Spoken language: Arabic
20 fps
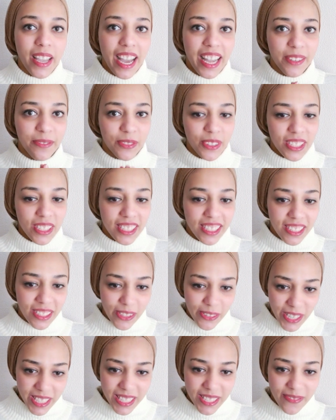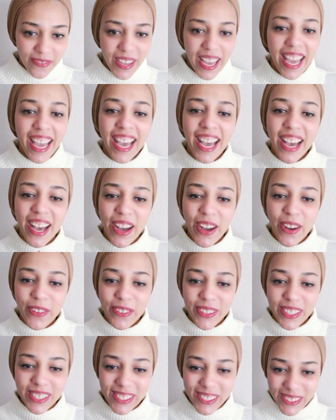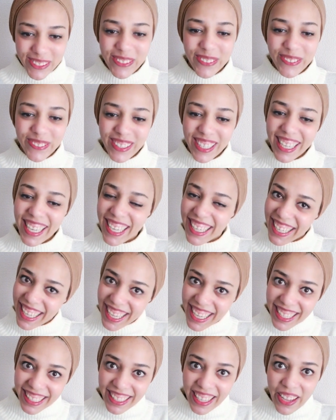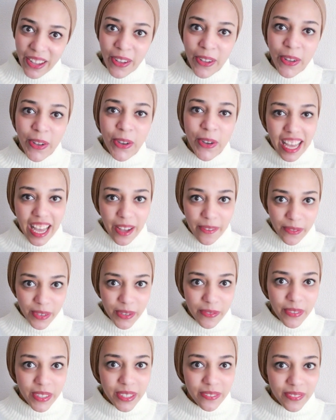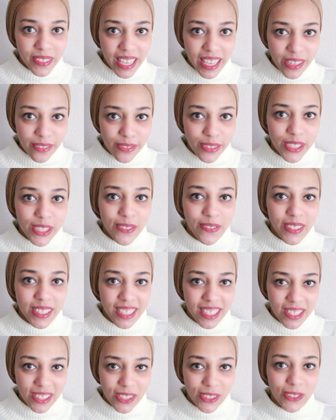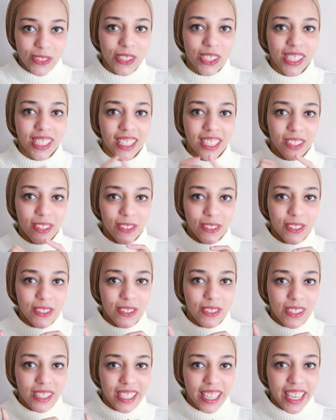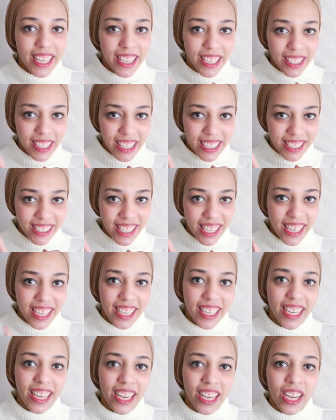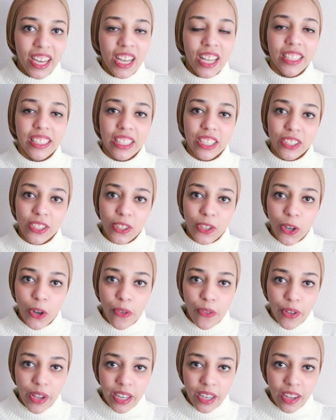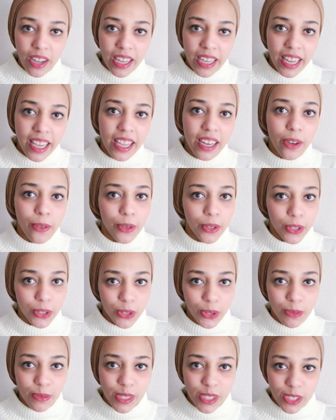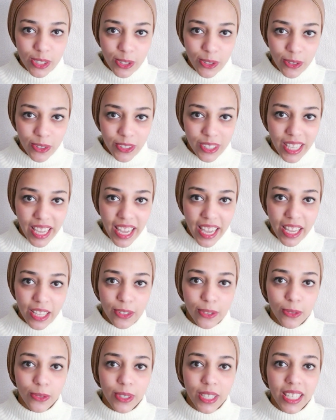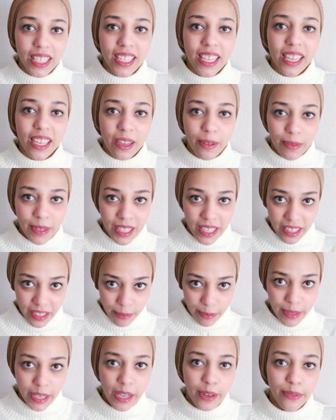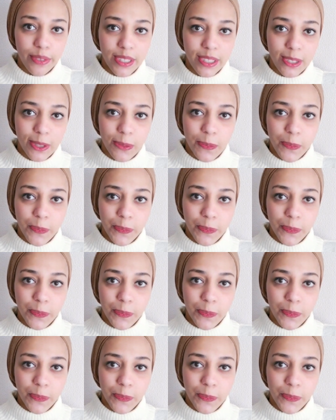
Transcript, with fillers: هنبتدي دلوقتي معاها ونشوف ايه حكايتها قبل ما نبدأ الفيديو ما تنسوش تدوسوا لايك على السريع تشتركوا في القناة لو انتم لسه جداد ويلا بينا نبدأ الفيديو